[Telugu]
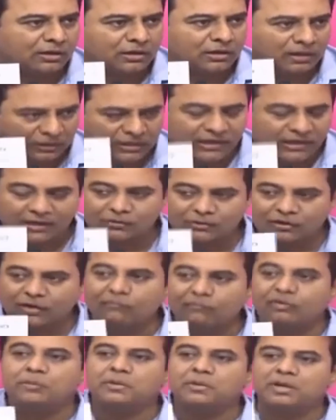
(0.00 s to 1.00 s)
అందుకే అంటున్నా
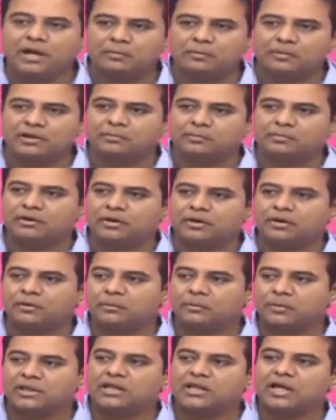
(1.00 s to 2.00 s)
ఎవరి బినామీ
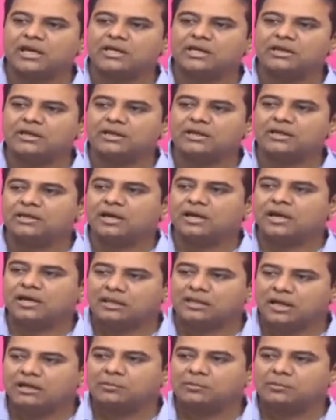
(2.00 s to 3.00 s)
ప్రధాని
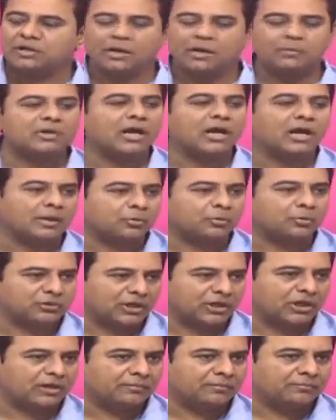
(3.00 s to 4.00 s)
అదాని బినామీ
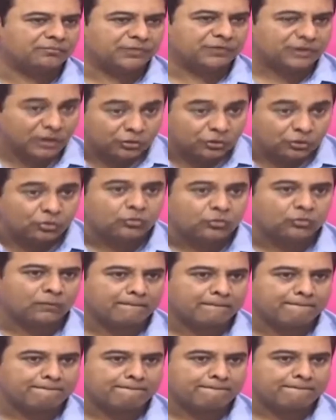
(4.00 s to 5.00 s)
కాకపోతే ఎందుకు
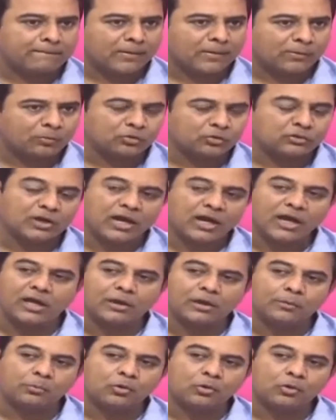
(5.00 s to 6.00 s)
ముంద్రా
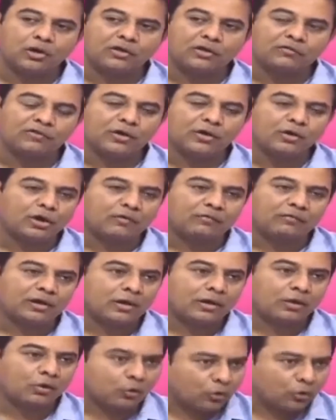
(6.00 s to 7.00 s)
ఎయిర్పోర్ట్లో ఇరవై ఒక్క
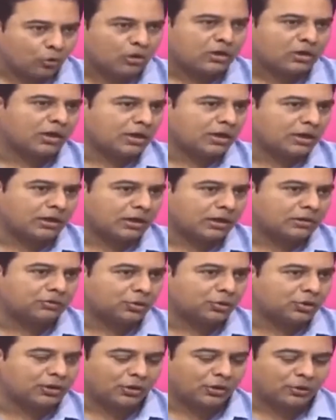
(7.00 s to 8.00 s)
వేల కోట్ల హెరాయిన్
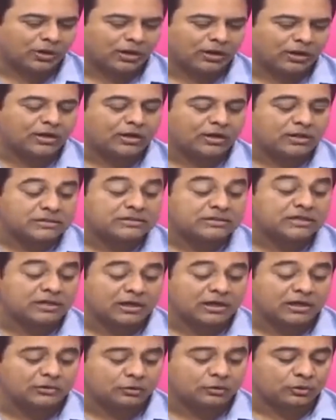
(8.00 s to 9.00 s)
దొరికినా కూడా
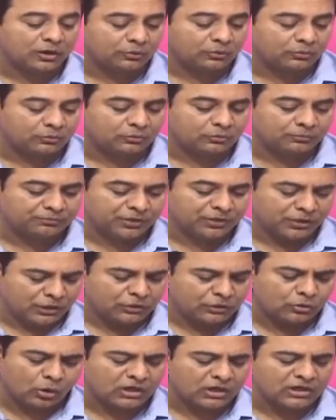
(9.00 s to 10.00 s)
చర్యలు ఎందుకు లేవు
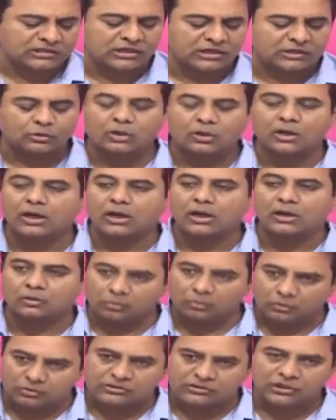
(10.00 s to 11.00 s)
ఇది ఒకటేసారి దొరకలే ఇక
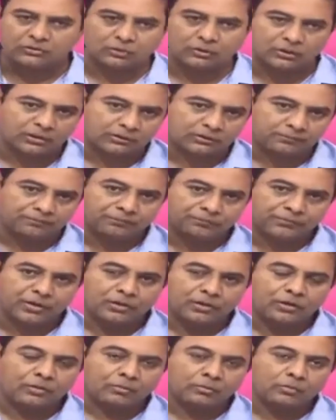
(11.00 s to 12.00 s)
ఇంకోసారి దొరికింది
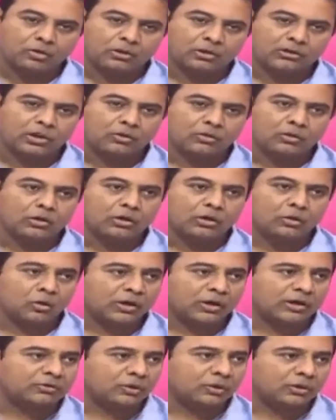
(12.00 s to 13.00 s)
మూడు వందల కోట్ల
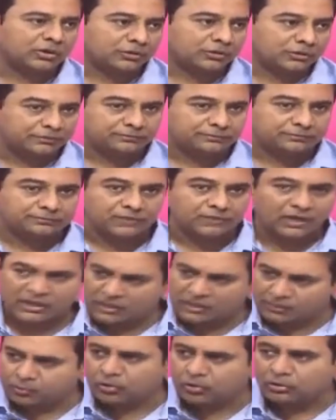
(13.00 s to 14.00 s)
కొకేన్ దొరికింది
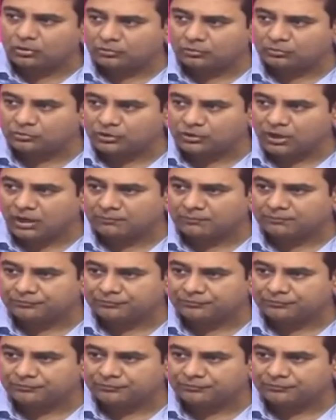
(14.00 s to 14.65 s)
అదే పోర్ట్లో ముందర